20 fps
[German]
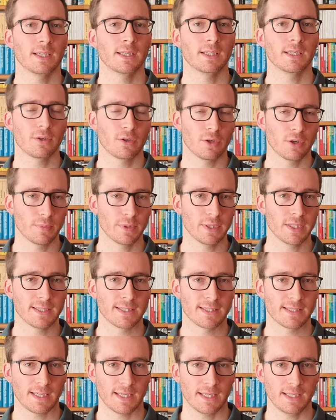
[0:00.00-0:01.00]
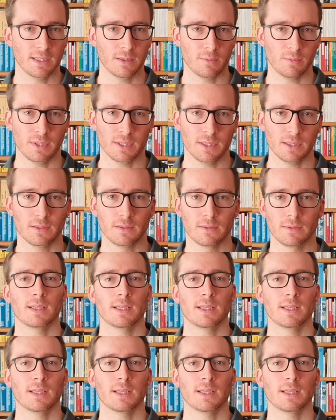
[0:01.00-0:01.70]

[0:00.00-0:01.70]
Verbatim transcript: die körperliches Training bietet.